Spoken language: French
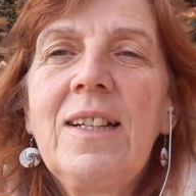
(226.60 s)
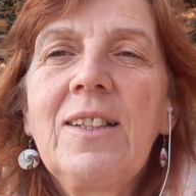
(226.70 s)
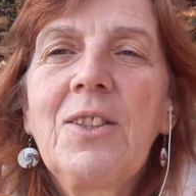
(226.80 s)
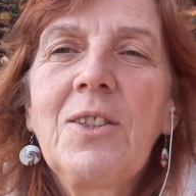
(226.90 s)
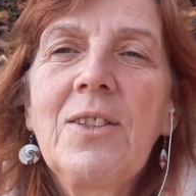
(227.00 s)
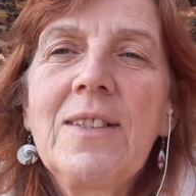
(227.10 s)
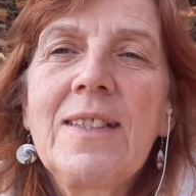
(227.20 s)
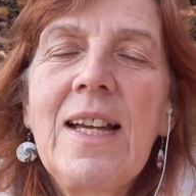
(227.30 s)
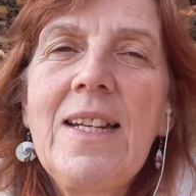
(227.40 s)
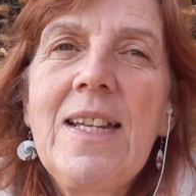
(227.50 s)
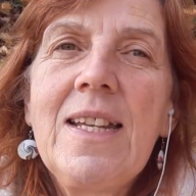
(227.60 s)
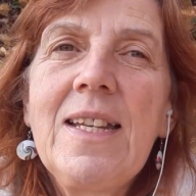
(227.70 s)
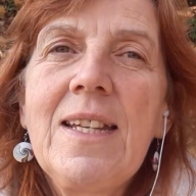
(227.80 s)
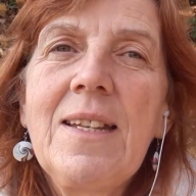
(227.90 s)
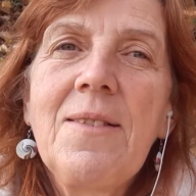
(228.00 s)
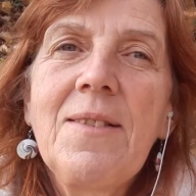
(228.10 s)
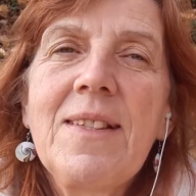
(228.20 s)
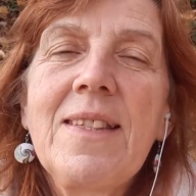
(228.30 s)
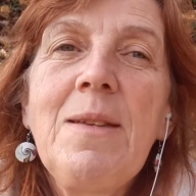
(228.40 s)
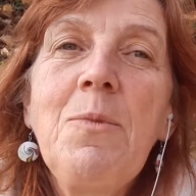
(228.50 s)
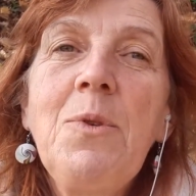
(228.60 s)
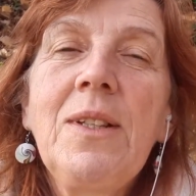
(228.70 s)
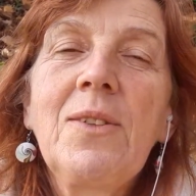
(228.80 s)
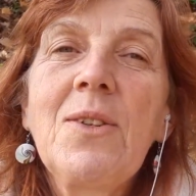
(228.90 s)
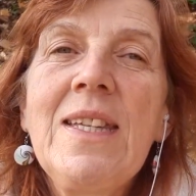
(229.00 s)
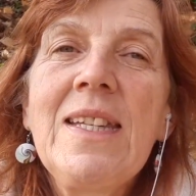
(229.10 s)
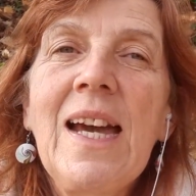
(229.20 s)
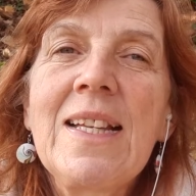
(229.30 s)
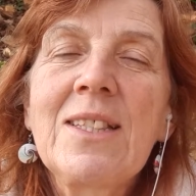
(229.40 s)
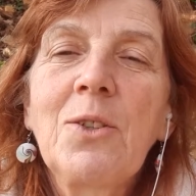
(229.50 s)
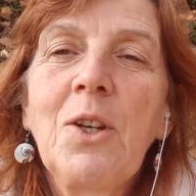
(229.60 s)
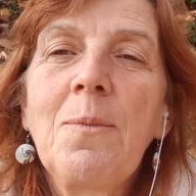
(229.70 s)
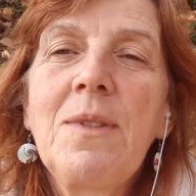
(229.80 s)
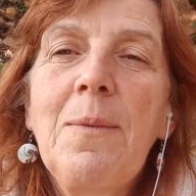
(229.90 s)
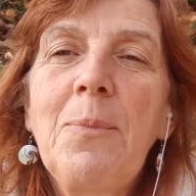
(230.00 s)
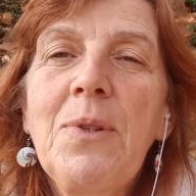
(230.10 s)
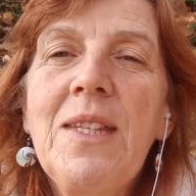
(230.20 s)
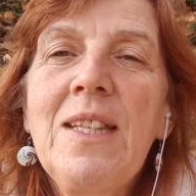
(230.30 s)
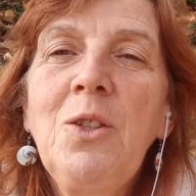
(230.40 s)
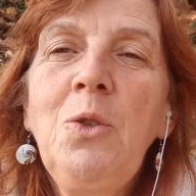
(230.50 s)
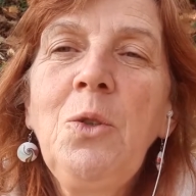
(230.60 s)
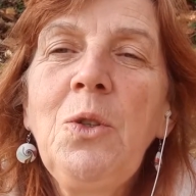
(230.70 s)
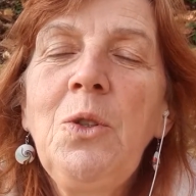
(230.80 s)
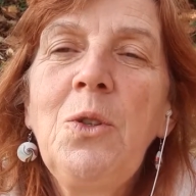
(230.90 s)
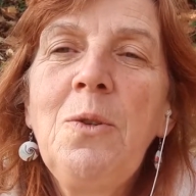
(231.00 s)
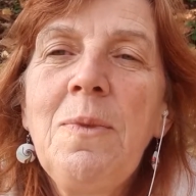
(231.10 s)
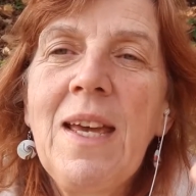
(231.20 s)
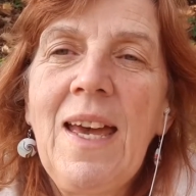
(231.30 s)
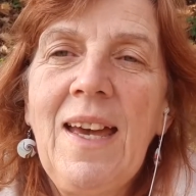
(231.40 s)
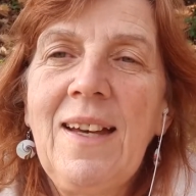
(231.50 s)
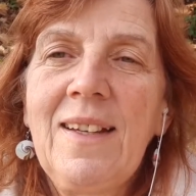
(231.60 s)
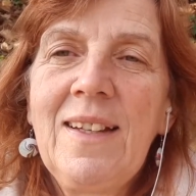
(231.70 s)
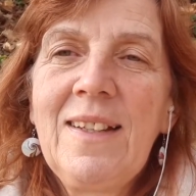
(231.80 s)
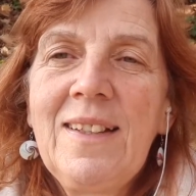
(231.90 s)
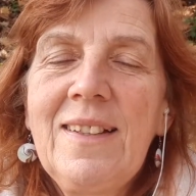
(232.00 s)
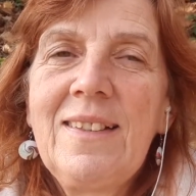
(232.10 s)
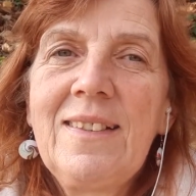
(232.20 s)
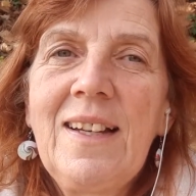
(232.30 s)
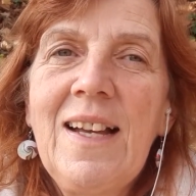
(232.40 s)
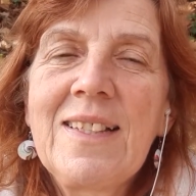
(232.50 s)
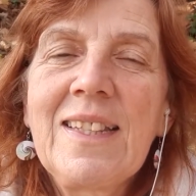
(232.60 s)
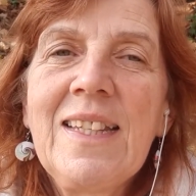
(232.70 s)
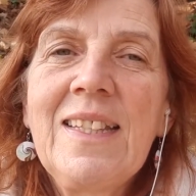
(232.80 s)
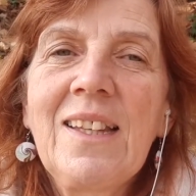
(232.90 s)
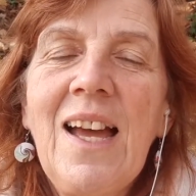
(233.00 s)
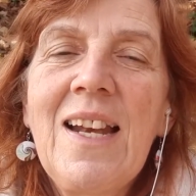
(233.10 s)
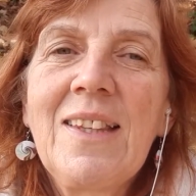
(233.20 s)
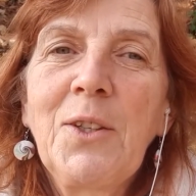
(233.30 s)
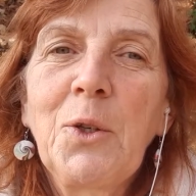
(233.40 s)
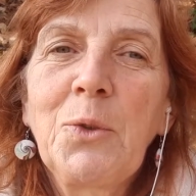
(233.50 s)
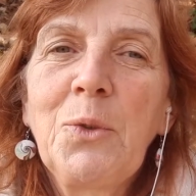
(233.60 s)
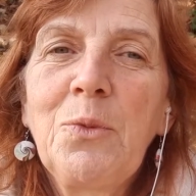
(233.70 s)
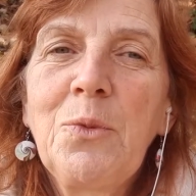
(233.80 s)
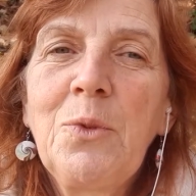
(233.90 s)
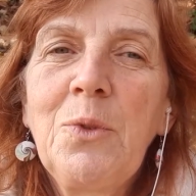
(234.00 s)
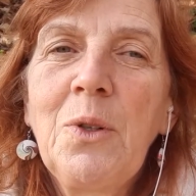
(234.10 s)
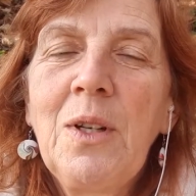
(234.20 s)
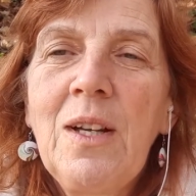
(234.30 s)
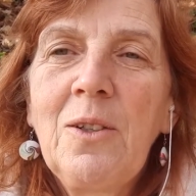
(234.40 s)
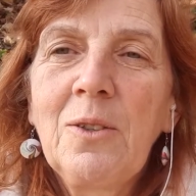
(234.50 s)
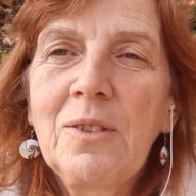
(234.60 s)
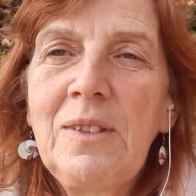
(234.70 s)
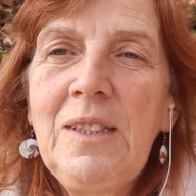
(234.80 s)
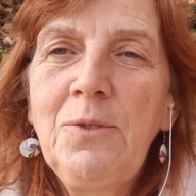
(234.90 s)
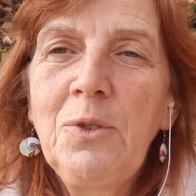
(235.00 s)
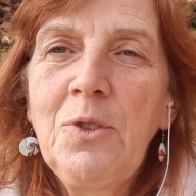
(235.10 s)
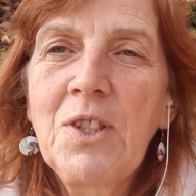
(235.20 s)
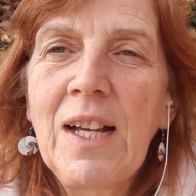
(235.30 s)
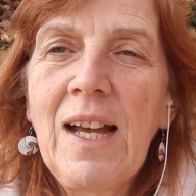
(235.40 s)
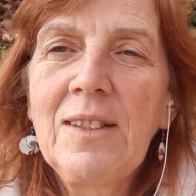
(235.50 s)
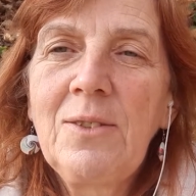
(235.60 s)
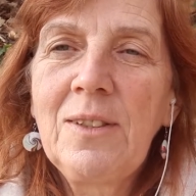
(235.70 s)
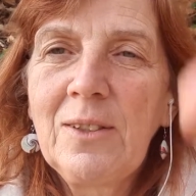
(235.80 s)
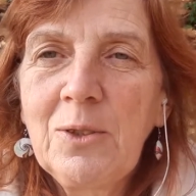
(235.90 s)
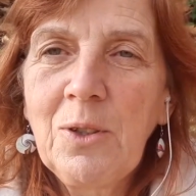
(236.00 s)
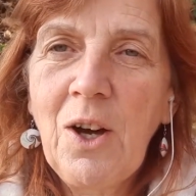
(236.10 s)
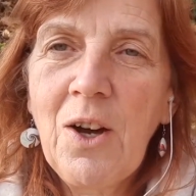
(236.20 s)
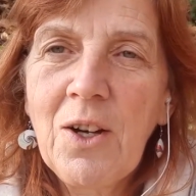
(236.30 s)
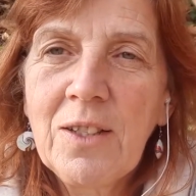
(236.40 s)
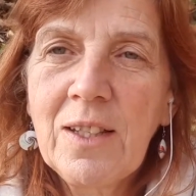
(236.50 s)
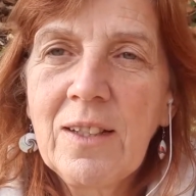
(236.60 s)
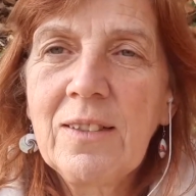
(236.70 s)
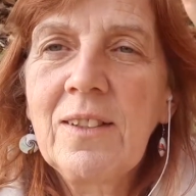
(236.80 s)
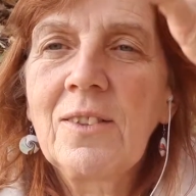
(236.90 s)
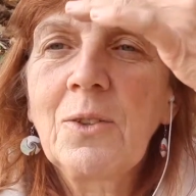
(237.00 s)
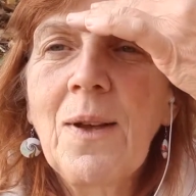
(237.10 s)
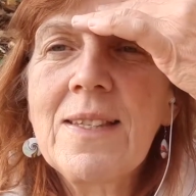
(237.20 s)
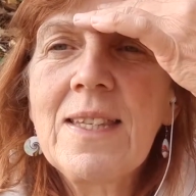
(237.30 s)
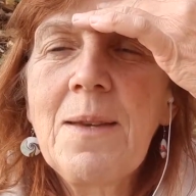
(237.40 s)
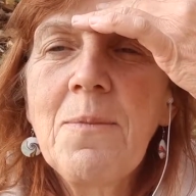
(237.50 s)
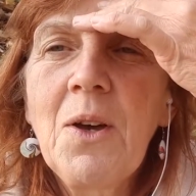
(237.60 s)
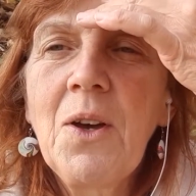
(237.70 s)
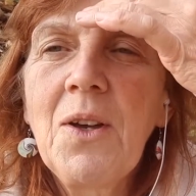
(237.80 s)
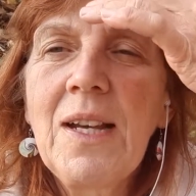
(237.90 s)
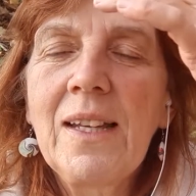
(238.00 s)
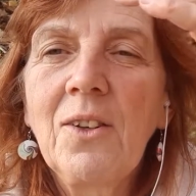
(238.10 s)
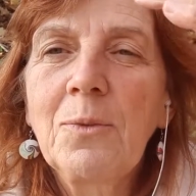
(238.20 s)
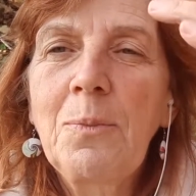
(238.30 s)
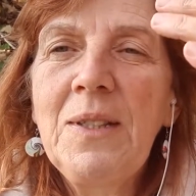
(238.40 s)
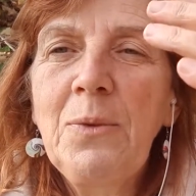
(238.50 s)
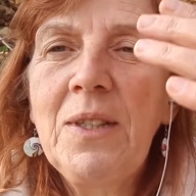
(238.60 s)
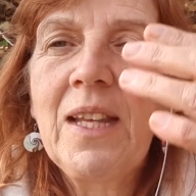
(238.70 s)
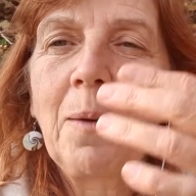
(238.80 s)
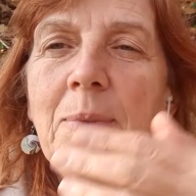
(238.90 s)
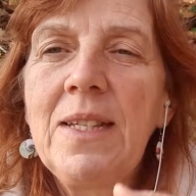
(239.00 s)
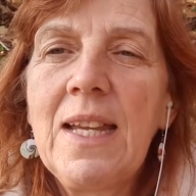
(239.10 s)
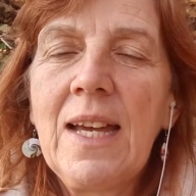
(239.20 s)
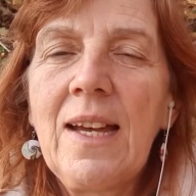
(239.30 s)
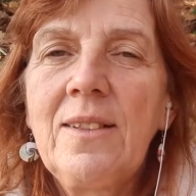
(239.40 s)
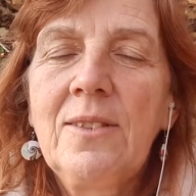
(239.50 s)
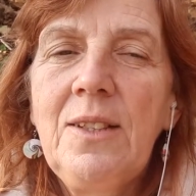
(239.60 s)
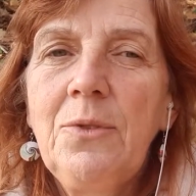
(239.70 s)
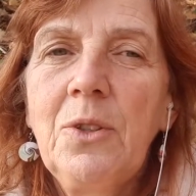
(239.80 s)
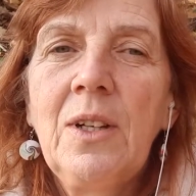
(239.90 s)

que ça les stimule, qu'ils restent comme des petites gouttes de lumière euh, inscrites à l'intérieur de vous au niveau du chakra couronne, euh, dans le troisième œil, la glande pituitaire pinéale, au niveau